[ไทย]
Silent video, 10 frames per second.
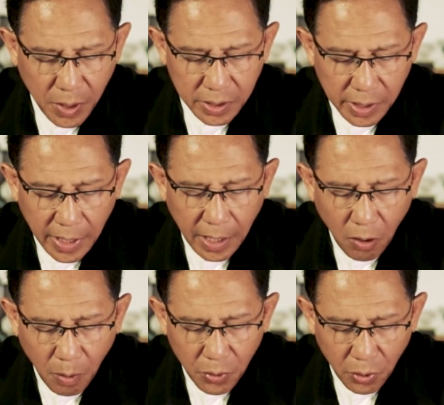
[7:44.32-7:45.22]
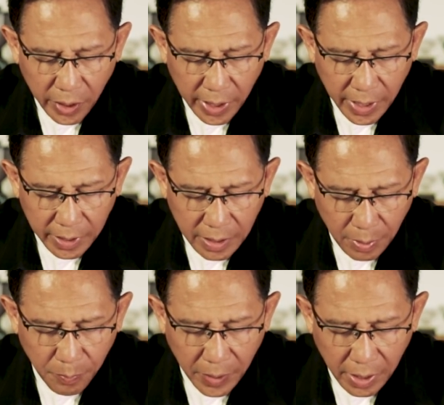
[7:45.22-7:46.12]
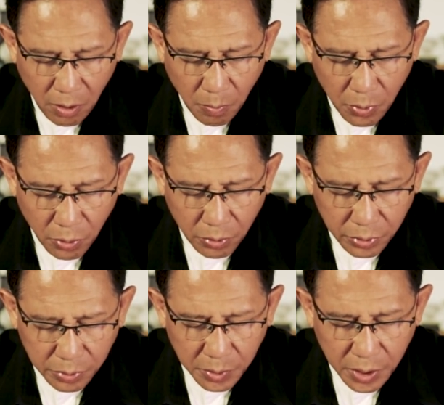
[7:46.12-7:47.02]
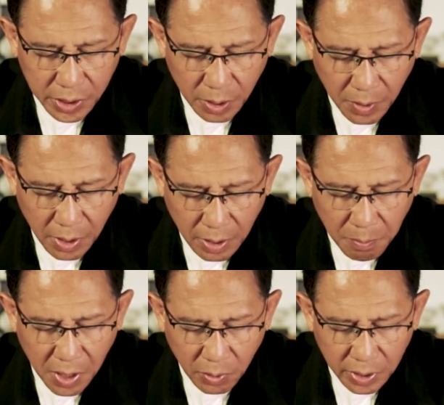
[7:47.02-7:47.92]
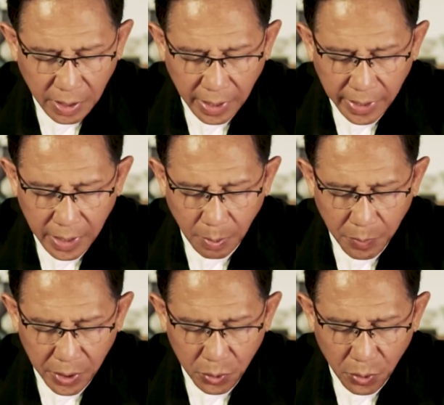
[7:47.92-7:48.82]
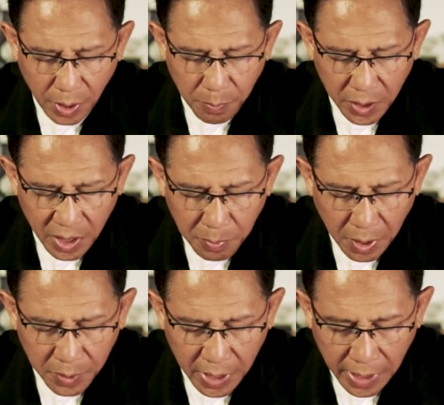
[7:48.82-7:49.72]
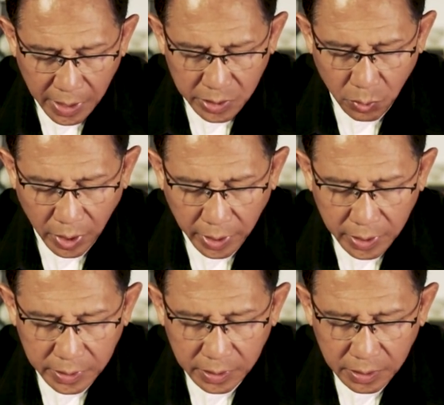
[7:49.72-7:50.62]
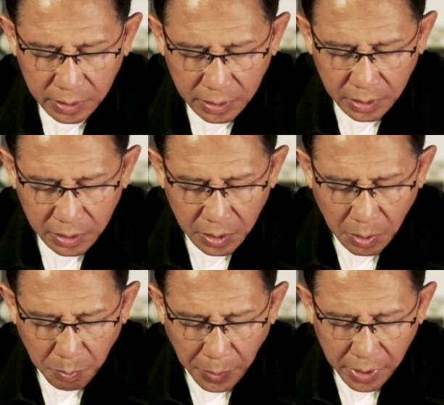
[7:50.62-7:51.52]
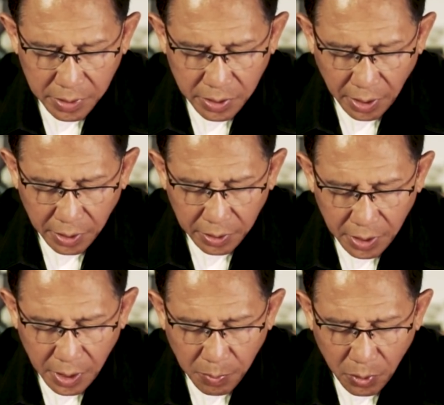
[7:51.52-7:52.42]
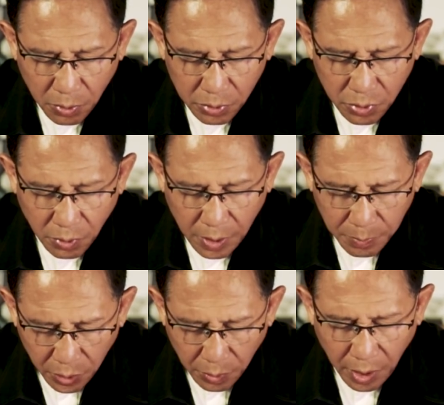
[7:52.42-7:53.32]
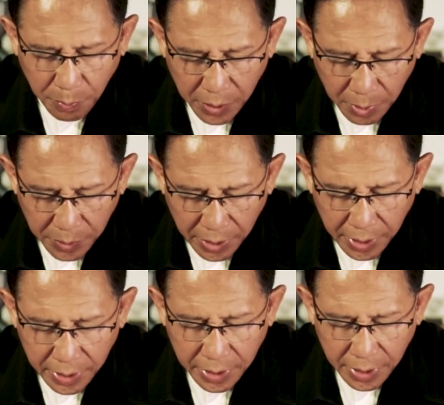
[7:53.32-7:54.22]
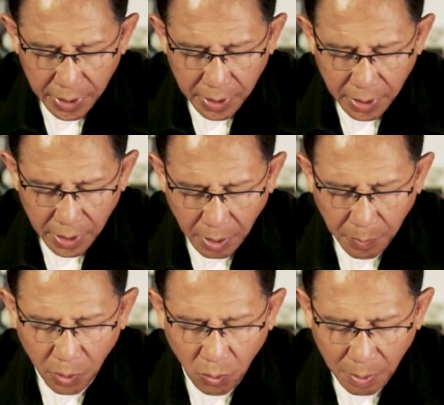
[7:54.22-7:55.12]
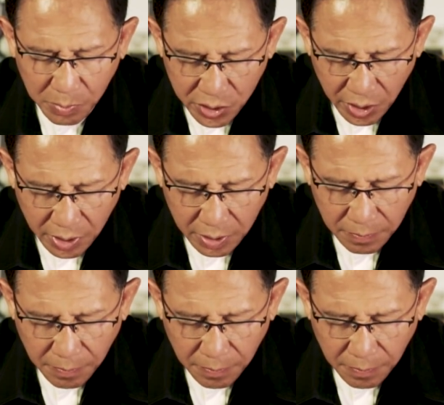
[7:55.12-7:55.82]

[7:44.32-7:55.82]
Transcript: พระสัญญาของพระองค์ในการกลับมาของพระองค์เพื่อจะมารับเราทั้งหลายกลับไปอยู่กับพระบิดาในสวรรค์นั้นเป็นสิ่งที่พระองค์ทรงกำหนดและเปิดเผยและเป็นความจริง